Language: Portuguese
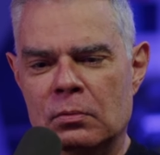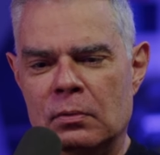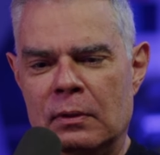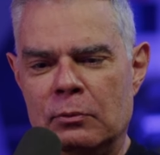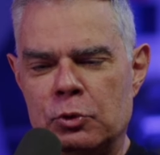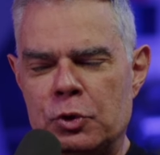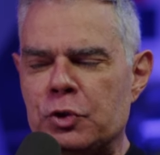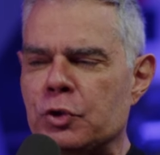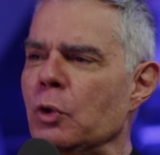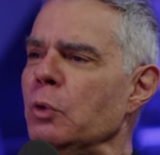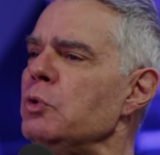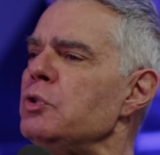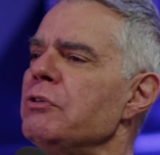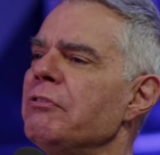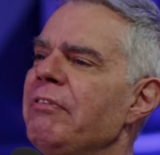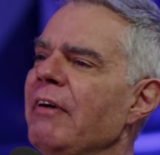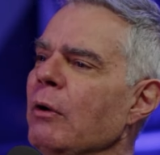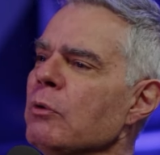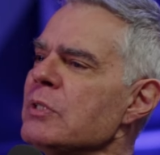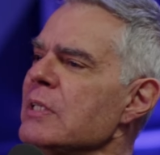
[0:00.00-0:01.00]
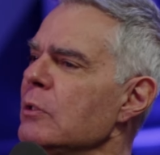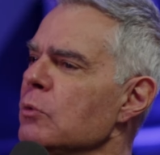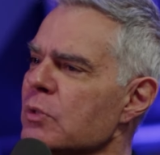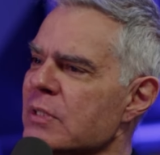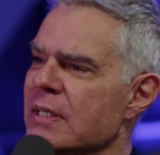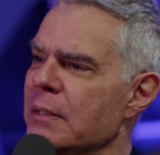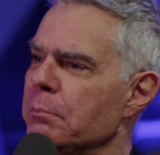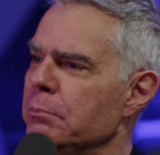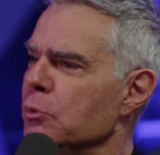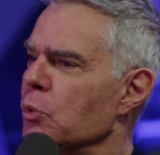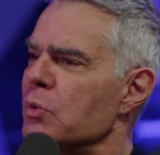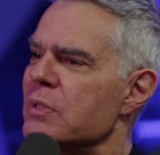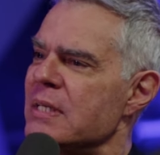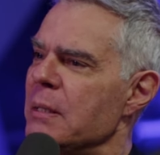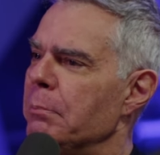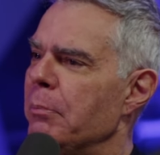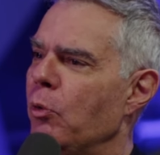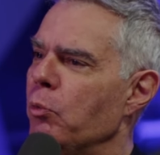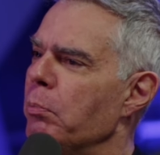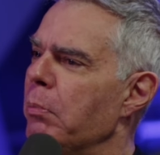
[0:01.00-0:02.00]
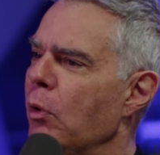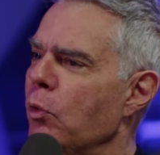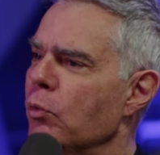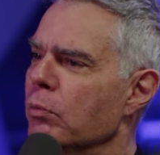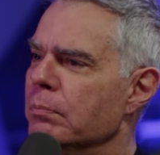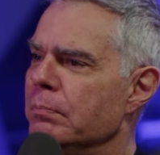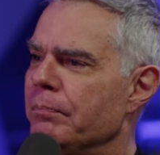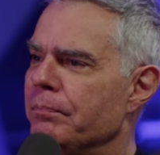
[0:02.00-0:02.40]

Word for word: o, o sonho de valsa não ser, não ser bombom?